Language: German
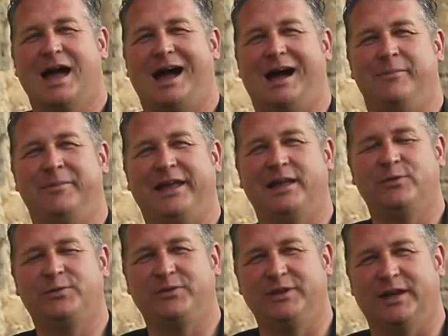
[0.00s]
Am
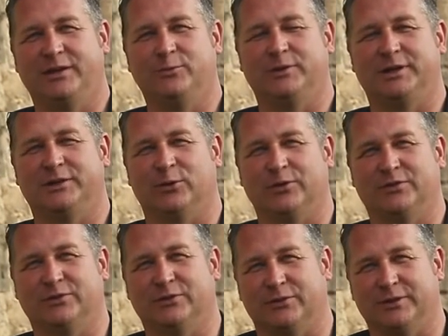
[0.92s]
11. Januar
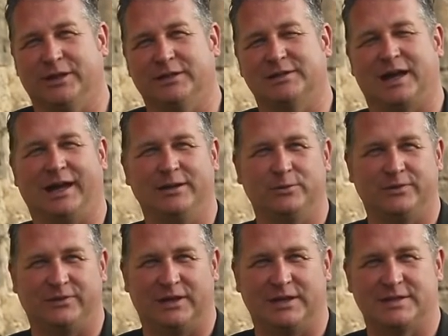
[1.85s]

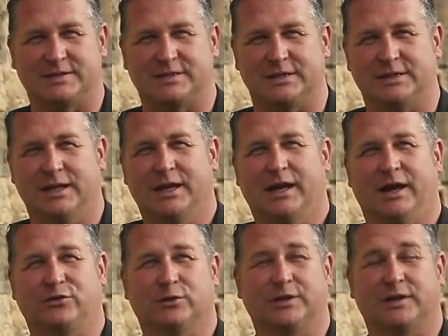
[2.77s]
1963
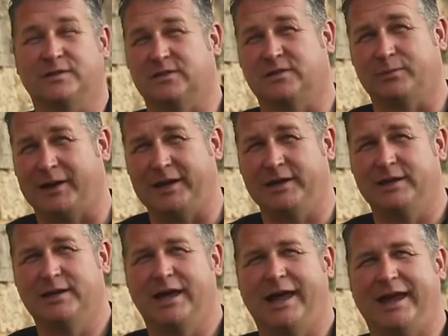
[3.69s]
erschütterten zwei
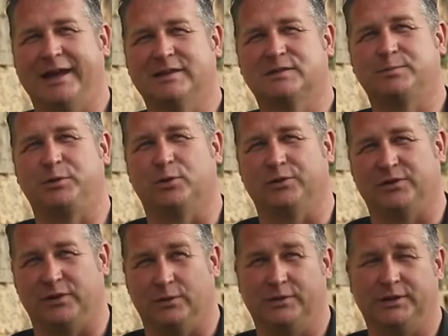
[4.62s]

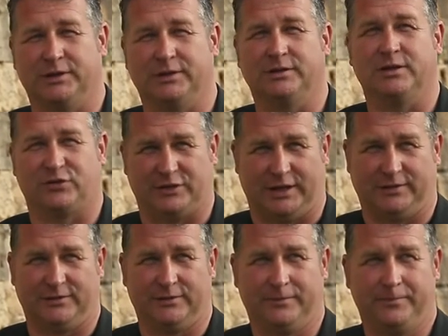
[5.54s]
Explosionen die
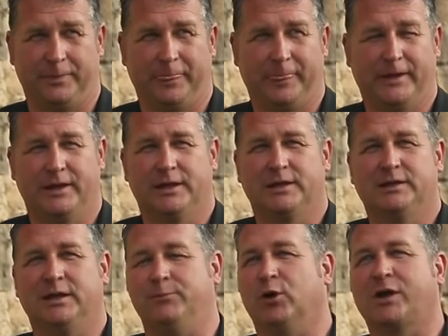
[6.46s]
Stadt.
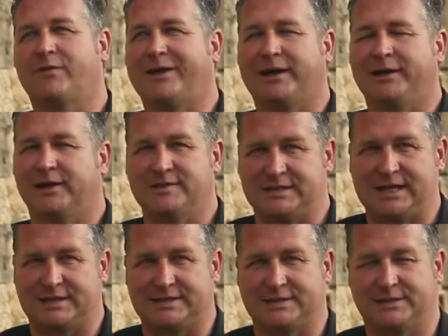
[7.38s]
Die Bürger waren
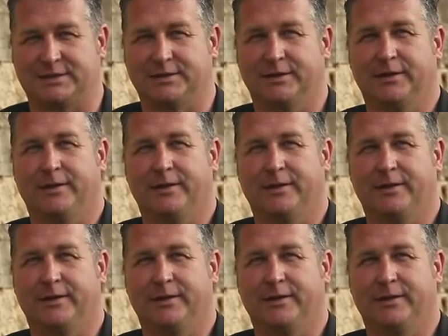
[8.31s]
entsetzt.